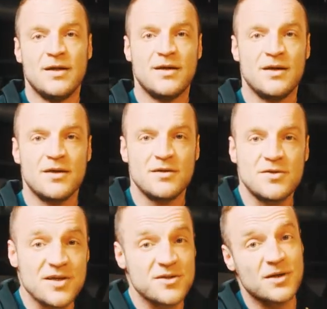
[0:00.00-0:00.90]
Y,
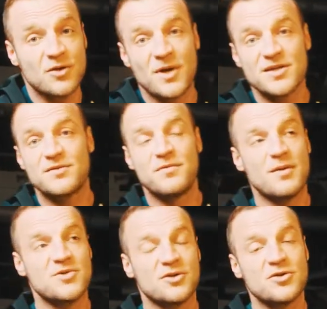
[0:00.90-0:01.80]
często natomiast
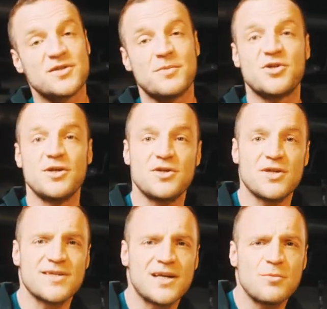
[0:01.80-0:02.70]
wiem, że ktoś chce przyjść
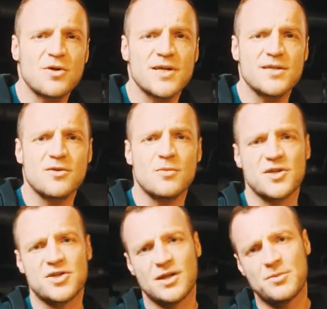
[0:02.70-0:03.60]
na salę bokserską,
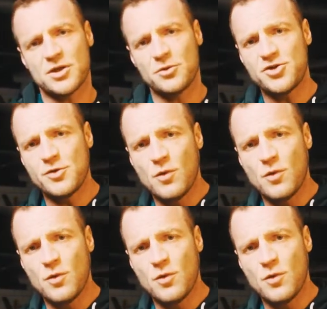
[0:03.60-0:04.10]
zaczyna na przykład od